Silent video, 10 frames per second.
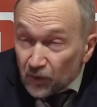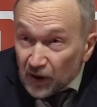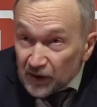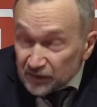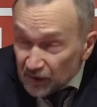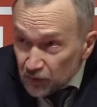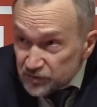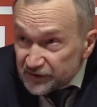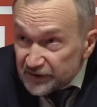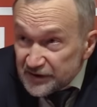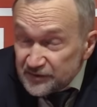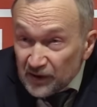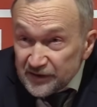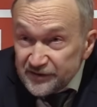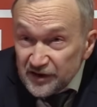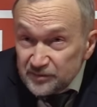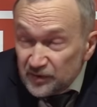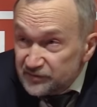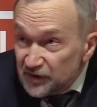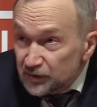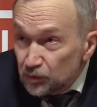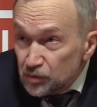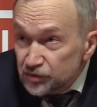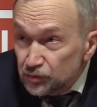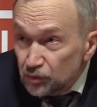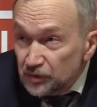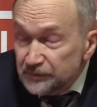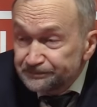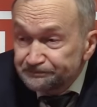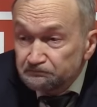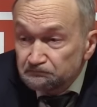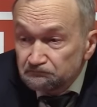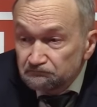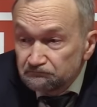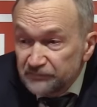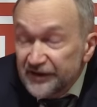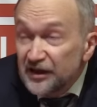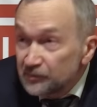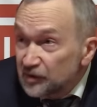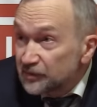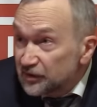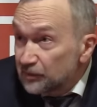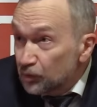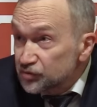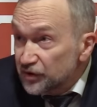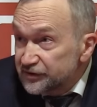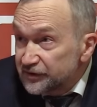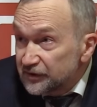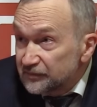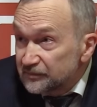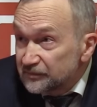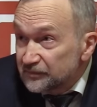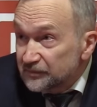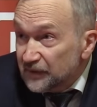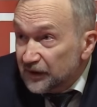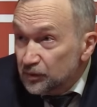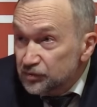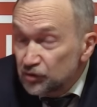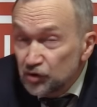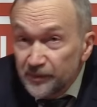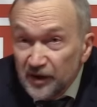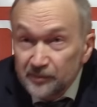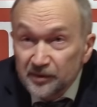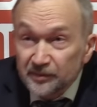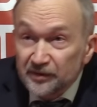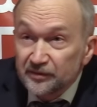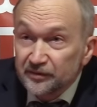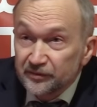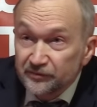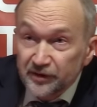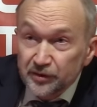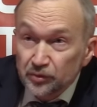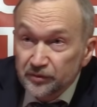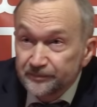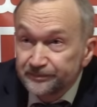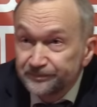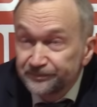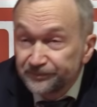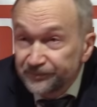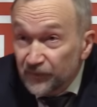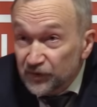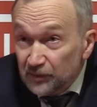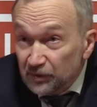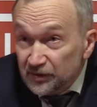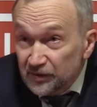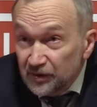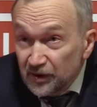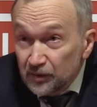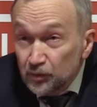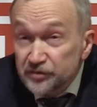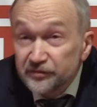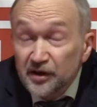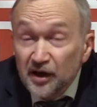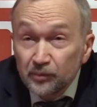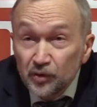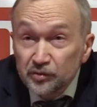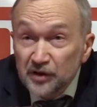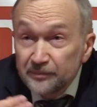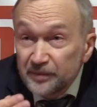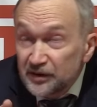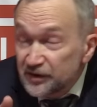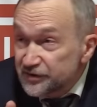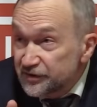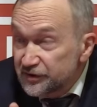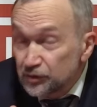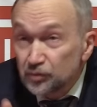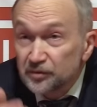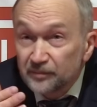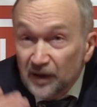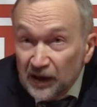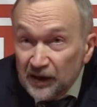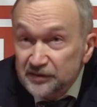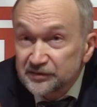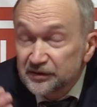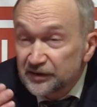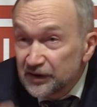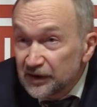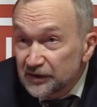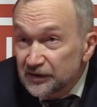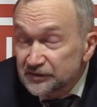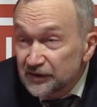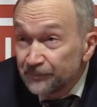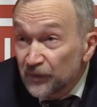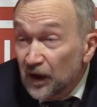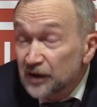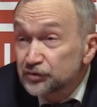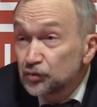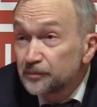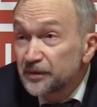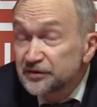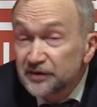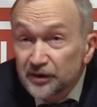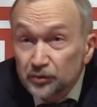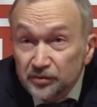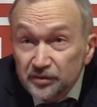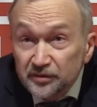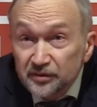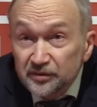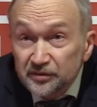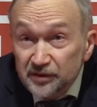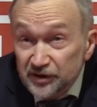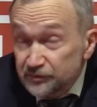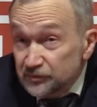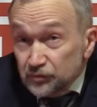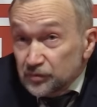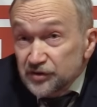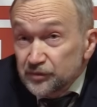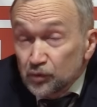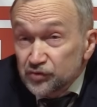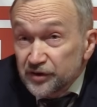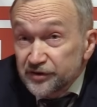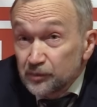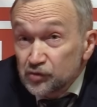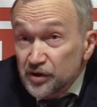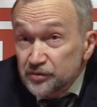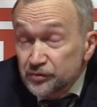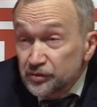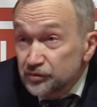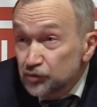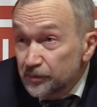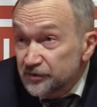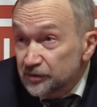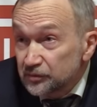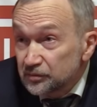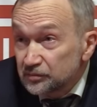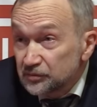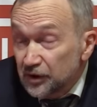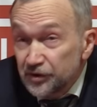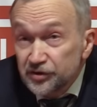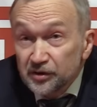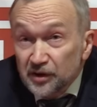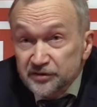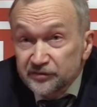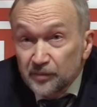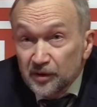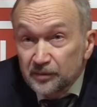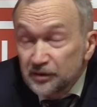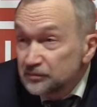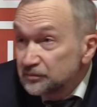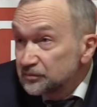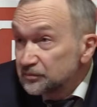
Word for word: Карл из марксизма взял то, что приемлемо для буржуазии, а то, что неприемлемо, выкинул за борт. То есть в своей работе он обильно цитирует Маркса, Энгельса. А что признают? Скажем, та же буржуазия, буржуазные ученые что признают? Наличие классовой борьбы.